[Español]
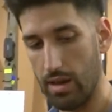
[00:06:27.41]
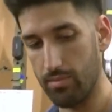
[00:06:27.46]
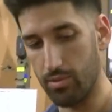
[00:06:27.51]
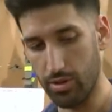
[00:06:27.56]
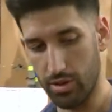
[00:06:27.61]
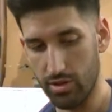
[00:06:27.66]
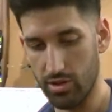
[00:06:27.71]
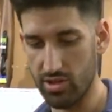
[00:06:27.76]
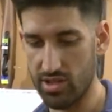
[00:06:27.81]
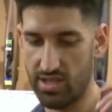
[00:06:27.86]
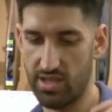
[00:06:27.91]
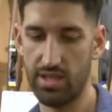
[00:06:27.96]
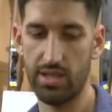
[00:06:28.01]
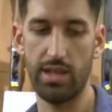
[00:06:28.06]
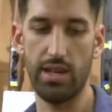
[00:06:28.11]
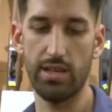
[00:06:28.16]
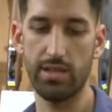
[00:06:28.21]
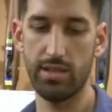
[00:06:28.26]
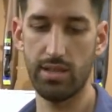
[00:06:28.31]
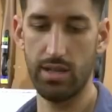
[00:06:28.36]
Por eso CZ
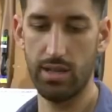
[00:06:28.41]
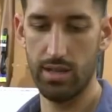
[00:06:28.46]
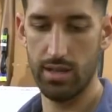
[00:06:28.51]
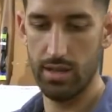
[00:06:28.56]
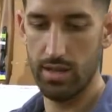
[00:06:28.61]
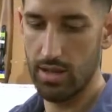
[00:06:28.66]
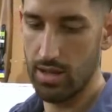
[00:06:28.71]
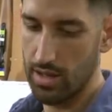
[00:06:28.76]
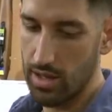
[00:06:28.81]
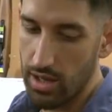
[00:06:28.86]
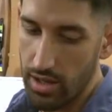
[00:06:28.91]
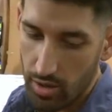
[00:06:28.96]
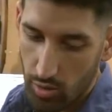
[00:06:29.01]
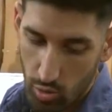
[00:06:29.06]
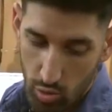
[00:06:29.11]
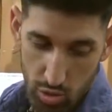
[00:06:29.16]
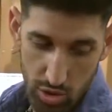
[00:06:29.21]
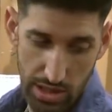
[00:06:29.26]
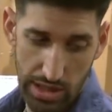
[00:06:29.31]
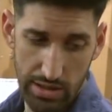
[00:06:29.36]
la sigue
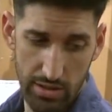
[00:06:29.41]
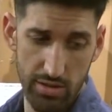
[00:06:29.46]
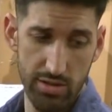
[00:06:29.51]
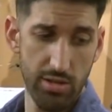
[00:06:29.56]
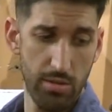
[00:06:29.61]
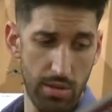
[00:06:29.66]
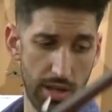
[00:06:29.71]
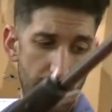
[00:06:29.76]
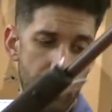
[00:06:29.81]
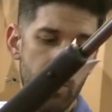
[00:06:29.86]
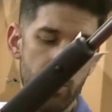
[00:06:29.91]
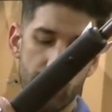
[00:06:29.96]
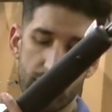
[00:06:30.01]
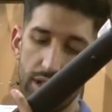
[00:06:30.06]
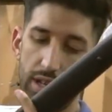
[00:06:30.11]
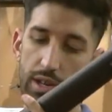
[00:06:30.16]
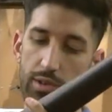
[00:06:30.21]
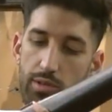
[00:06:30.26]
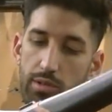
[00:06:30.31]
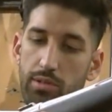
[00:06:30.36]
usando, si bien hay
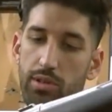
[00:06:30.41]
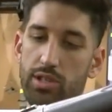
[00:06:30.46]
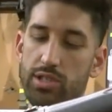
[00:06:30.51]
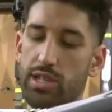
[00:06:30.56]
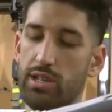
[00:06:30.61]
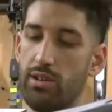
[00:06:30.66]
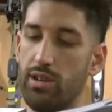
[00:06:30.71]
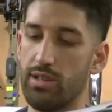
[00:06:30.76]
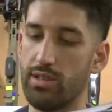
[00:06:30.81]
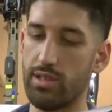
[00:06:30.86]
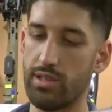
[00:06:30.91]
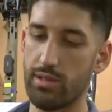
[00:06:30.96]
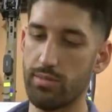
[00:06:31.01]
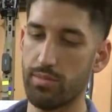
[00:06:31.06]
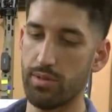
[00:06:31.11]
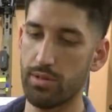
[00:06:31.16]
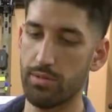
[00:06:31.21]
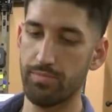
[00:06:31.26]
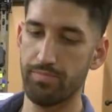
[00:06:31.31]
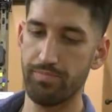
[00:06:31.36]
fusiles nuevos que ya no la tienen.